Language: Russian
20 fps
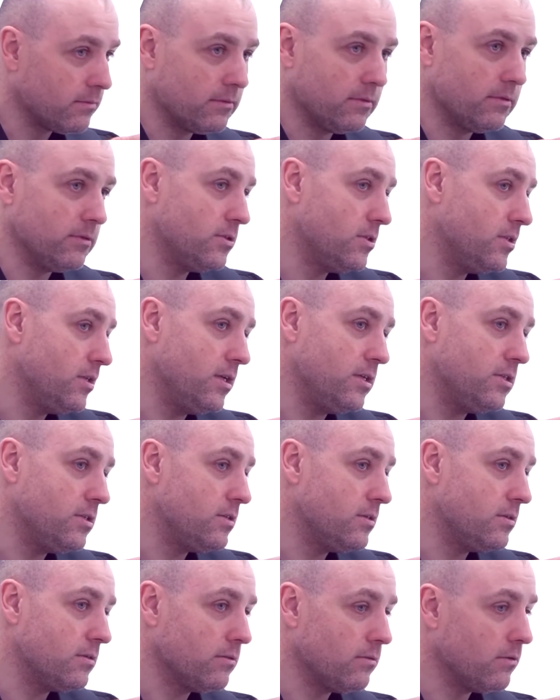
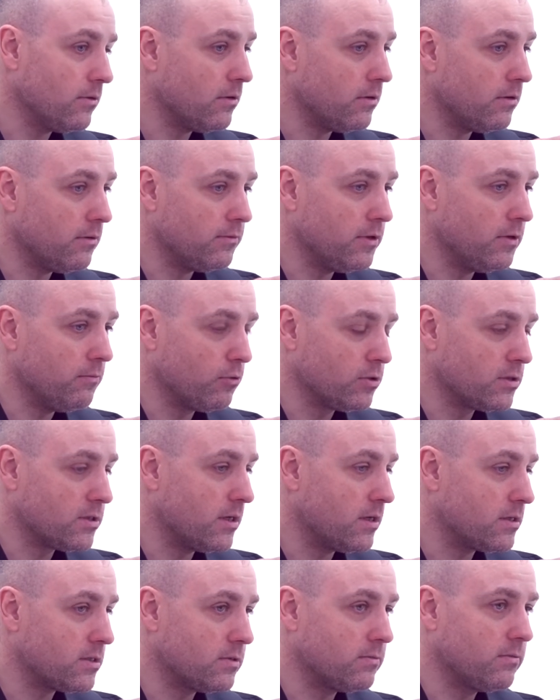Здесь э, в его
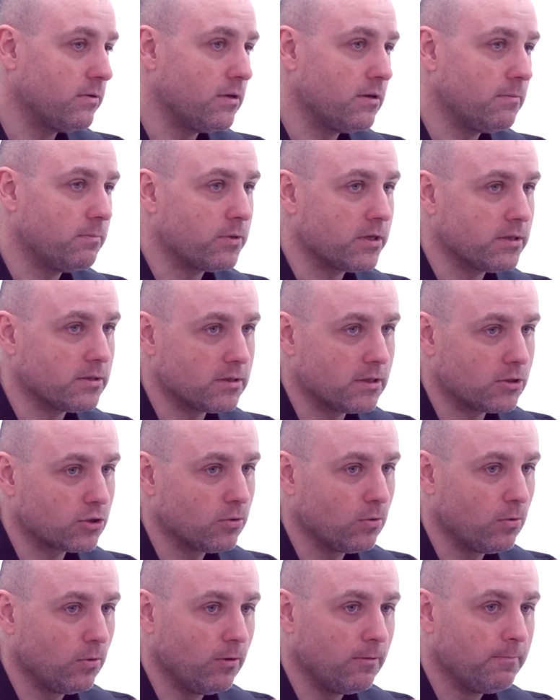царствовании
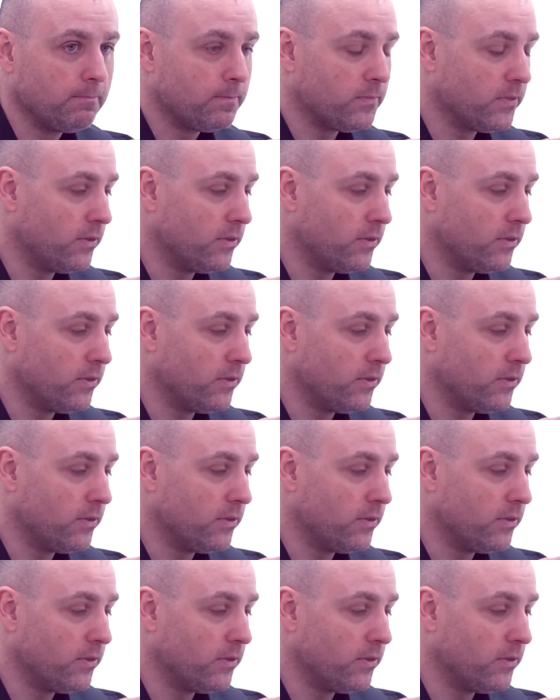произошло